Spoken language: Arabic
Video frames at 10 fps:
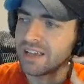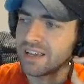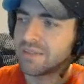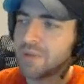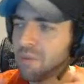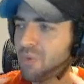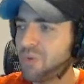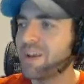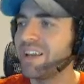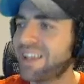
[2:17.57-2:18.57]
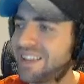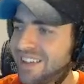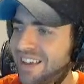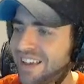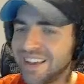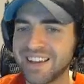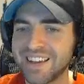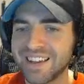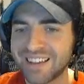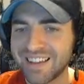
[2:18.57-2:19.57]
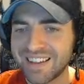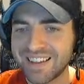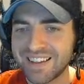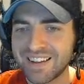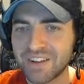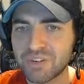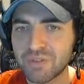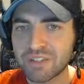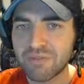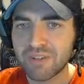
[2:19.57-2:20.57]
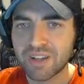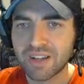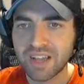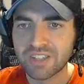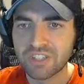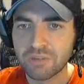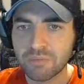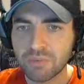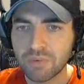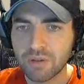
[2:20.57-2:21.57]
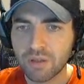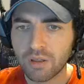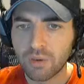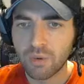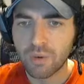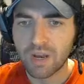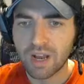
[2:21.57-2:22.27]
آه، محمول باليد آه، نشوف اذا الفكرة حتجيب قوة